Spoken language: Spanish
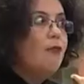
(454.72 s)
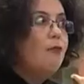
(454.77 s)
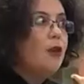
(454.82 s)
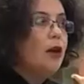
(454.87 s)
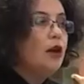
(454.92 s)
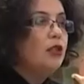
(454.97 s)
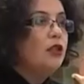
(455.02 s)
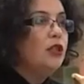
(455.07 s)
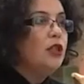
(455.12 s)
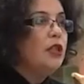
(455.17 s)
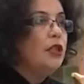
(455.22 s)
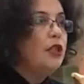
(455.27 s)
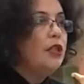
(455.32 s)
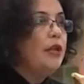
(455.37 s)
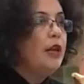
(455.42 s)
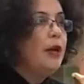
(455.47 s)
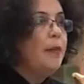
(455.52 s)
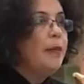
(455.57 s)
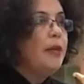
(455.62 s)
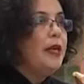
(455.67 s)
fue
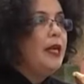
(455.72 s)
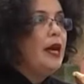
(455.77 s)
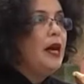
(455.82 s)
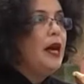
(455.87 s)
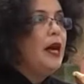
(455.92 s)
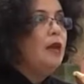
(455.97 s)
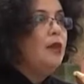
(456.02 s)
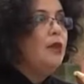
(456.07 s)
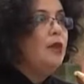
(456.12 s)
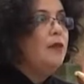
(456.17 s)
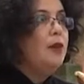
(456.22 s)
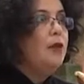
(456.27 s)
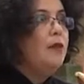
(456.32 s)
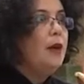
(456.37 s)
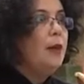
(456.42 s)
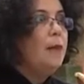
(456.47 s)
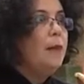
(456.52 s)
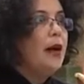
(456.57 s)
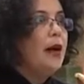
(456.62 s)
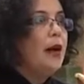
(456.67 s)
concertista de piano y mi
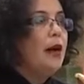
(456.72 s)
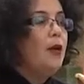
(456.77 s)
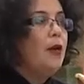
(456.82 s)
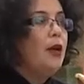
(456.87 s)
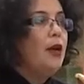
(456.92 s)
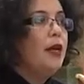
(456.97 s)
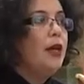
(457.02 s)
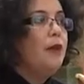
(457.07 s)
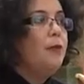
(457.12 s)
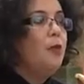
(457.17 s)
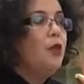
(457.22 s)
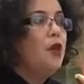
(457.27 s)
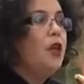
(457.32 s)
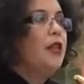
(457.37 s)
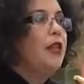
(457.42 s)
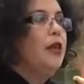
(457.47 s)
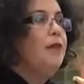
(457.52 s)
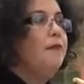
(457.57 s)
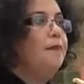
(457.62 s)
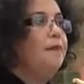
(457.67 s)
papá ahora es poeta.